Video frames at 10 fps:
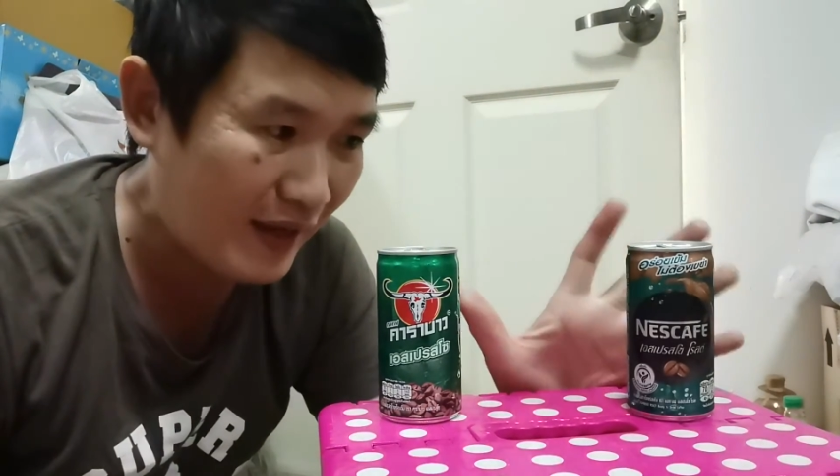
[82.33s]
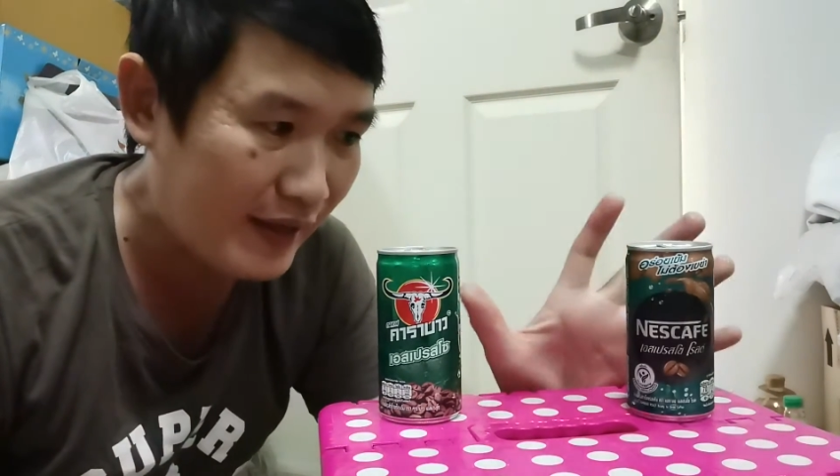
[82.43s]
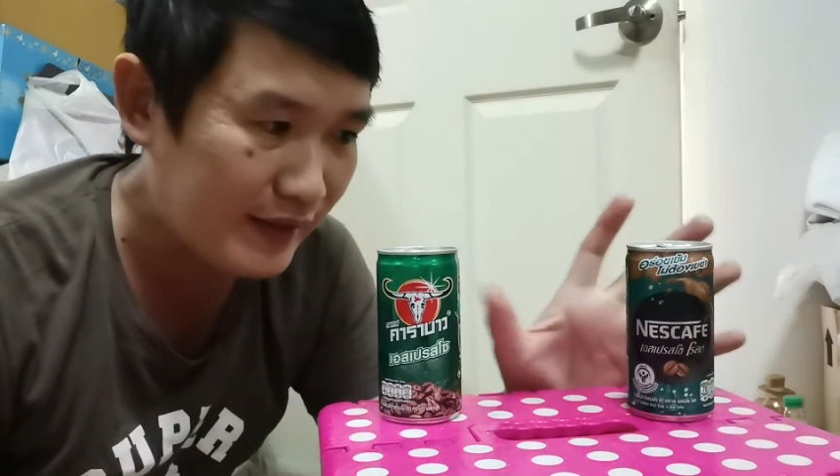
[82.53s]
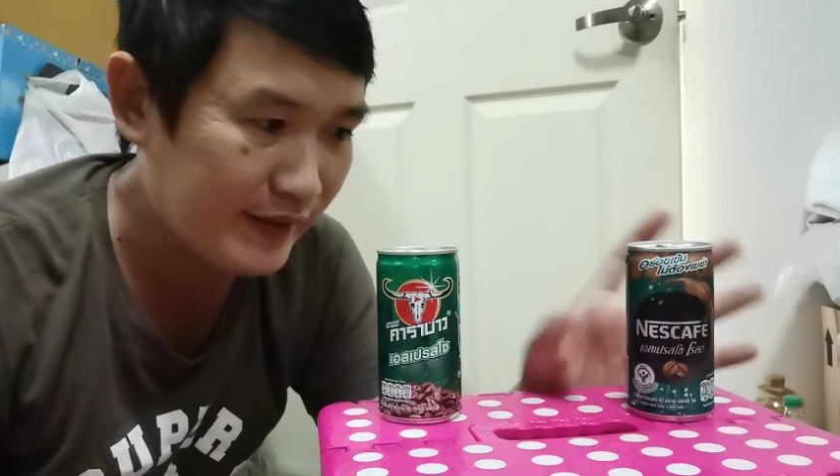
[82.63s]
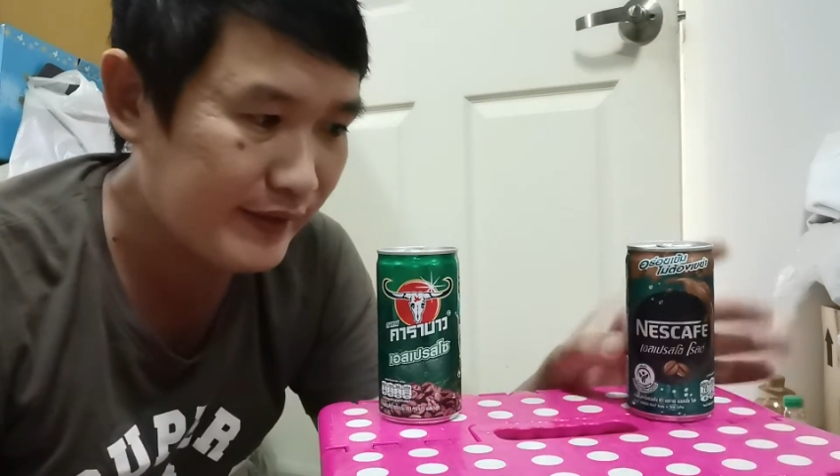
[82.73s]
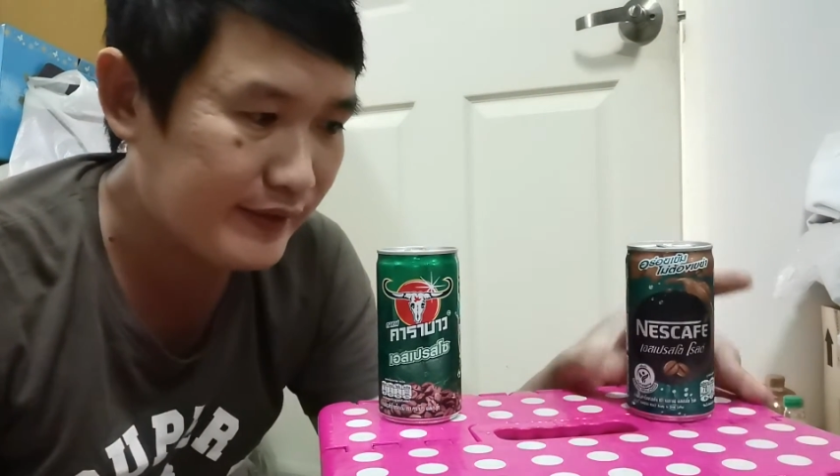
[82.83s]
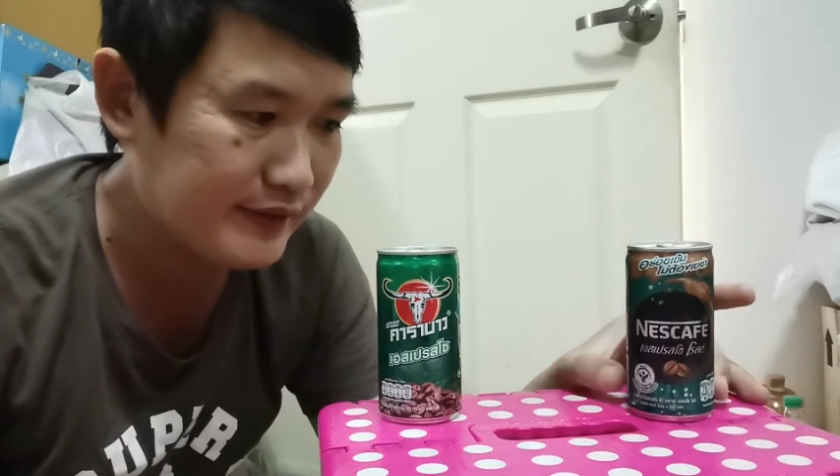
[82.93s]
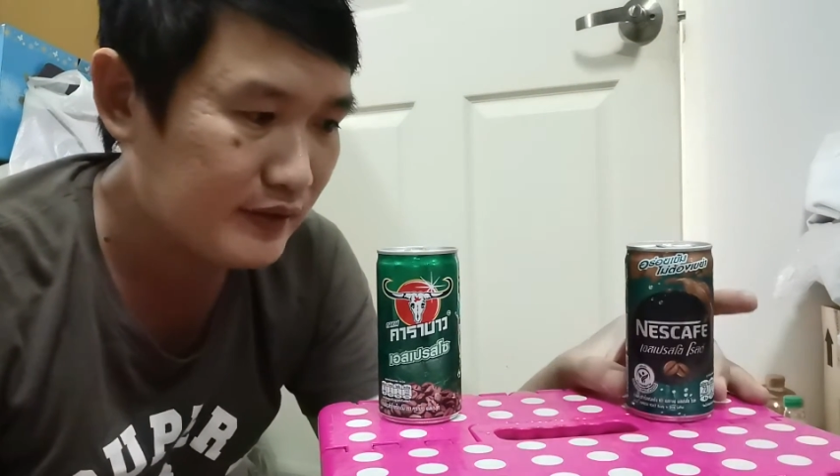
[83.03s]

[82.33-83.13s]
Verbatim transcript: แบรนด์นี้